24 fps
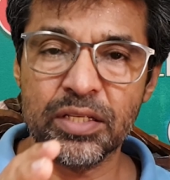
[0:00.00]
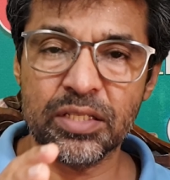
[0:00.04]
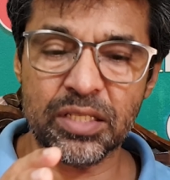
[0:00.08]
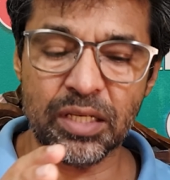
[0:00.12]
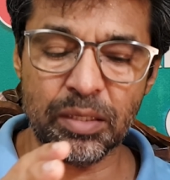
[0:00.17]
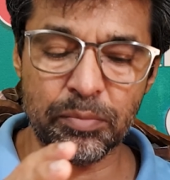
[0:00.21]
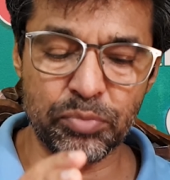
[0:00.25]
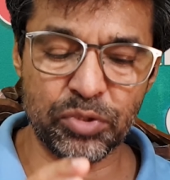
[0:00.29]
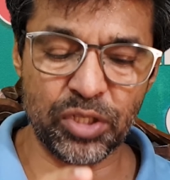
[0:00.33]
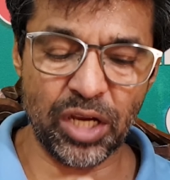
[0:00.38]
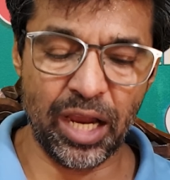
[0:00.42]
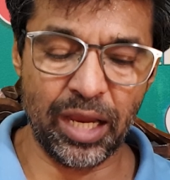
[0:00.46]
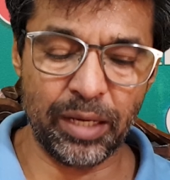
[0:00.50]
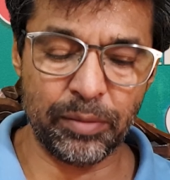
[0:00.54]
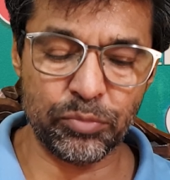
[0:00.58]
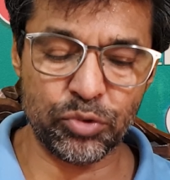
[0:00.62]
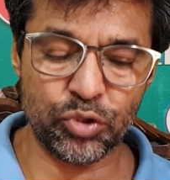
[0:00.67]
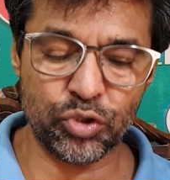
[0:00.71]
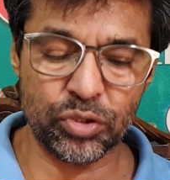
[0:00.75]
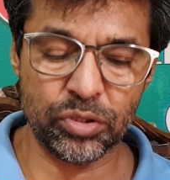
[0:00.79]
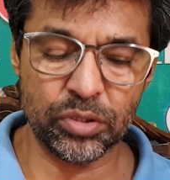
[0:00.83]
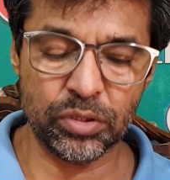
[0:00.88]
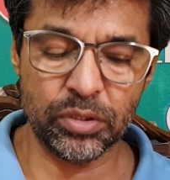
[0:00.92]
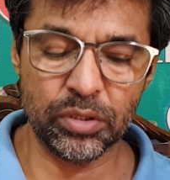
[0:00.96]

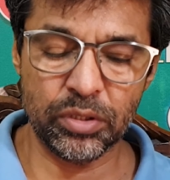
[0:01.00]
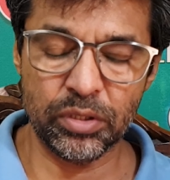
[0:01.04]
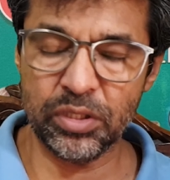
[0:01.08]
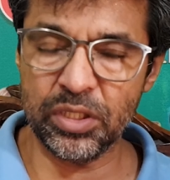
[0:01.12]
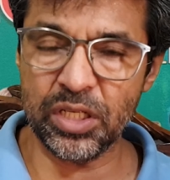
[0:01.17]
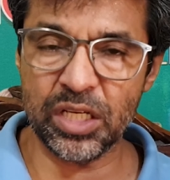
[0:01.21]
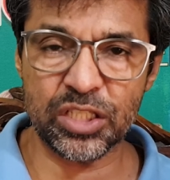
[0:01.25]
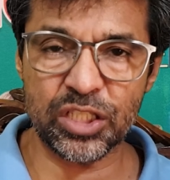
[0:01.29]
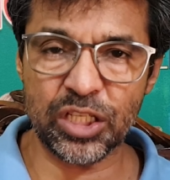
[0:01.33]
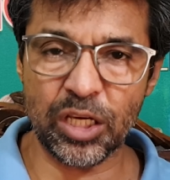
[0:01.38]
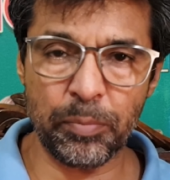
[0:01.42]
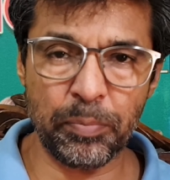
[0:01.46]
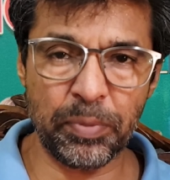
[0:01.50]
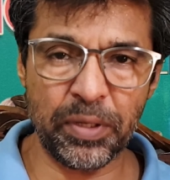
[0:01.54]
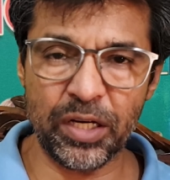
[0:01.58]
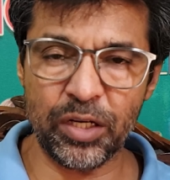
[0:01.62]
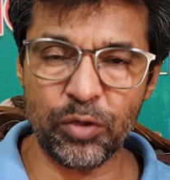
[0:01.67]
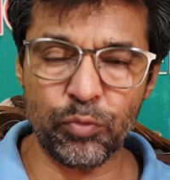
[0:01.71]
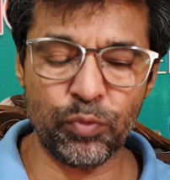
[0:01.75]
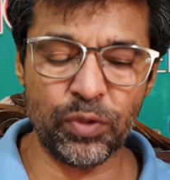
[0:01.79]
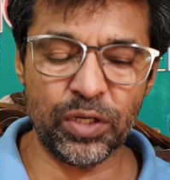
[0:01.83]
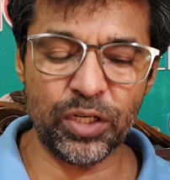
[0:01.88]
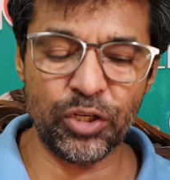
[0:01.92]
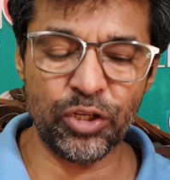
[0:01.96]
समटाइम्स ये
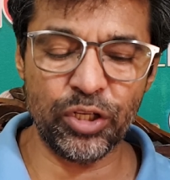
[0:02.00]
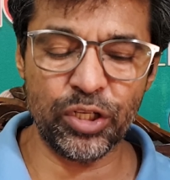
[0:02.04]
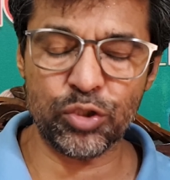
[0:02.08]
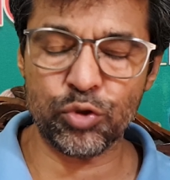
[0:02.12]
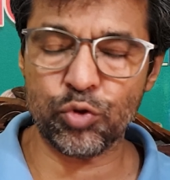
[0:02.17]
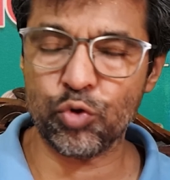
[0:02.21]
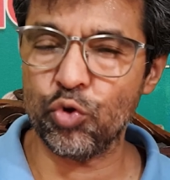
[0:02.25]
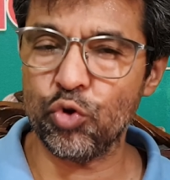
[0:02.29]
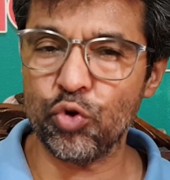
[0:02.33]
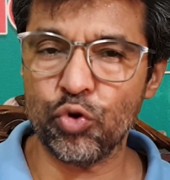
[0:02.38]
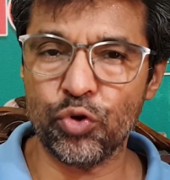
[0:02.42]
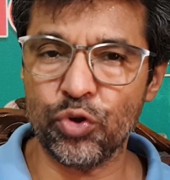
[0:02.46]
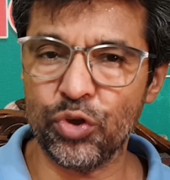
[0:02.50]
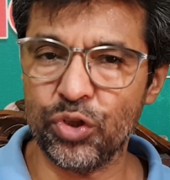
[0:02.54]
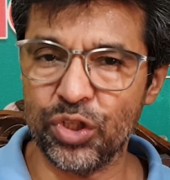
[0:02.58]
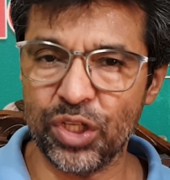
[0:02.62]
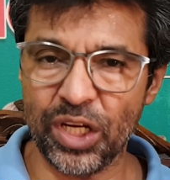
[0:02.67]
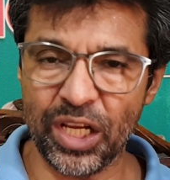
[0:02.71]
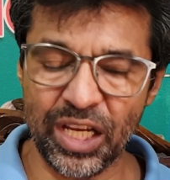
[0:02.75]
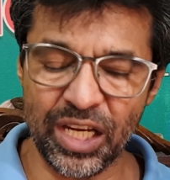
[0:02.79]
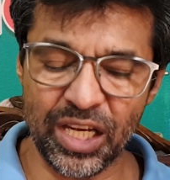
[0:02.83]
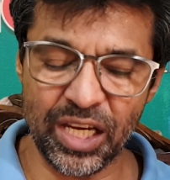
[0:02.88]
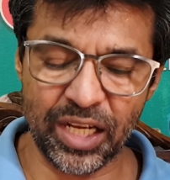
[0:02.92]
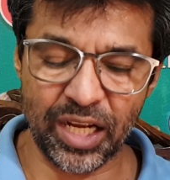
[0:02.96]
सेपरेट वर्ड इसको
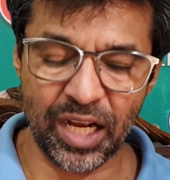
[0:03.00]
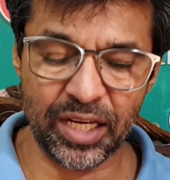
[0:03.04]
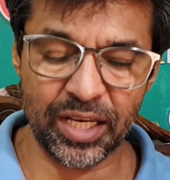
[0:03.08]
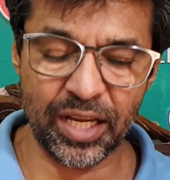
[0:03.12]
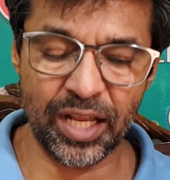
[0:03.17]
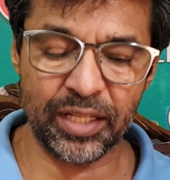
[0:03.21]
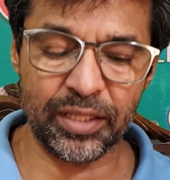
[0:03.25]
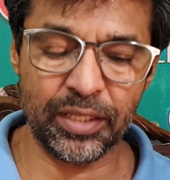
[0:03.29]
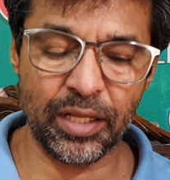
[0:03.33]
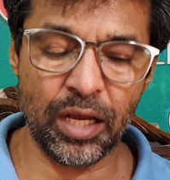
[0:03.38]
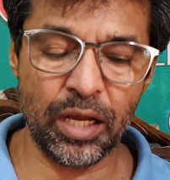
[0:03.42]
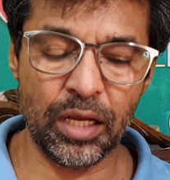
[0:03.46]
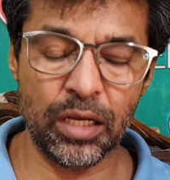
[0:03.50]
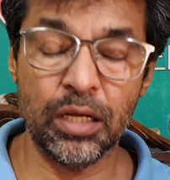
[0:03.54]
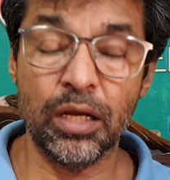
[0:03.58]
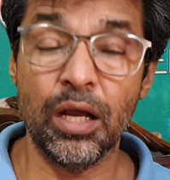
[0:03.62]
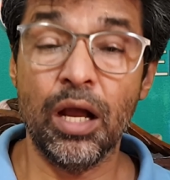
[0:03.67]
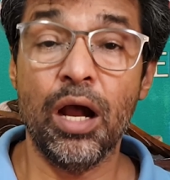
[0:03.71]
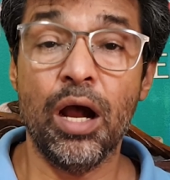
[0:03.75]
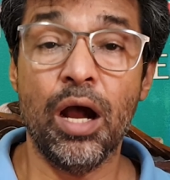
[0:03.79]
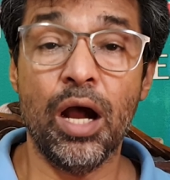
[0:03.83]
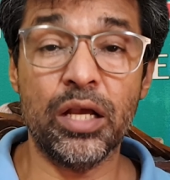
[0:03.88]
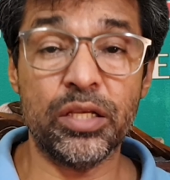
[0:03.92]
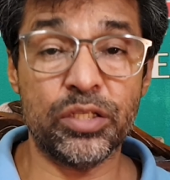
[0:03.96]
नहीं लिखा जाता
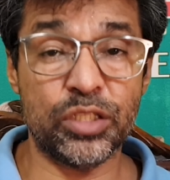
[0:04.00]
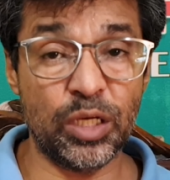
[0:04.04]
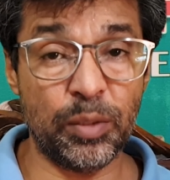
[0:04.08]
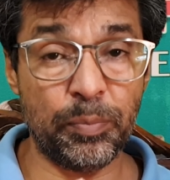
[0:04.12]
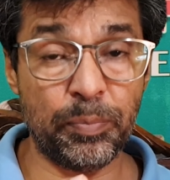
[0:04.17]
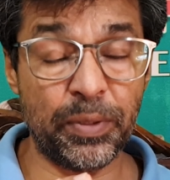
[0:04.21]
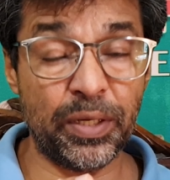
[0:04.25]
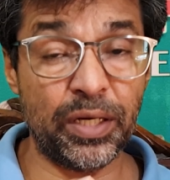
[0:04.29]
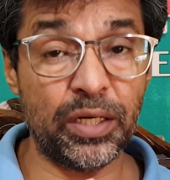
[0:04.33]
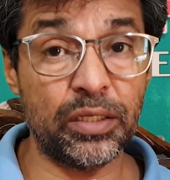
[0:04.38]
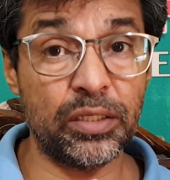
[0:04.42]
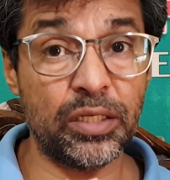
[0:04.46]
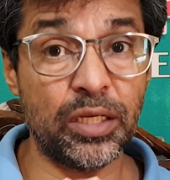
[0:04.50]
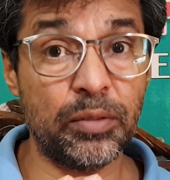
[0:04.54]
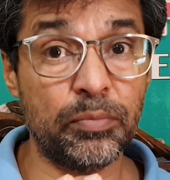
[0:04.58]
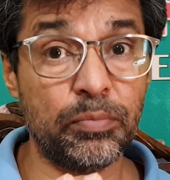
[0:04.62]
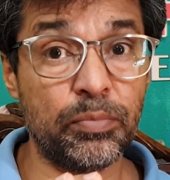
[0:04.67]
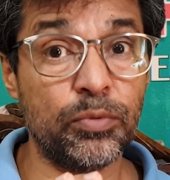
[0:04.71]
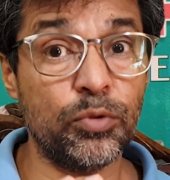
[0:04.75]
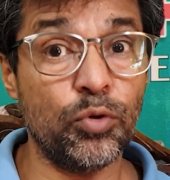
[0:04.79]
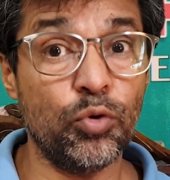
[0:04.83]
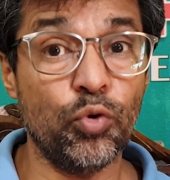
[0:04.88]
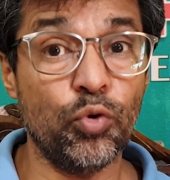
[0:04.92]
हाँ सेपरेट जब